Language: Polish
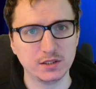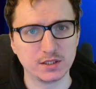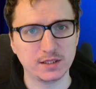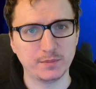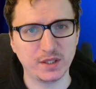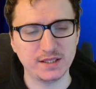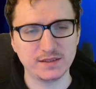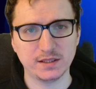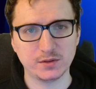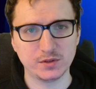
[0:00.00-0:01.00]
że ta
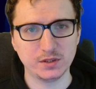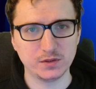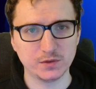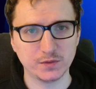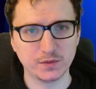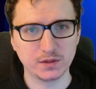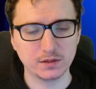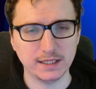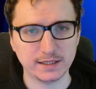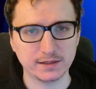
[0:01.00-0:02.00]
presja rodziców
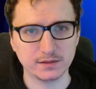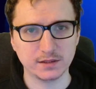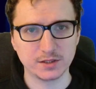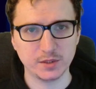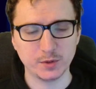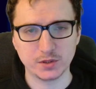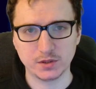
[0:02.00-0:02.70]
tak na ciebie,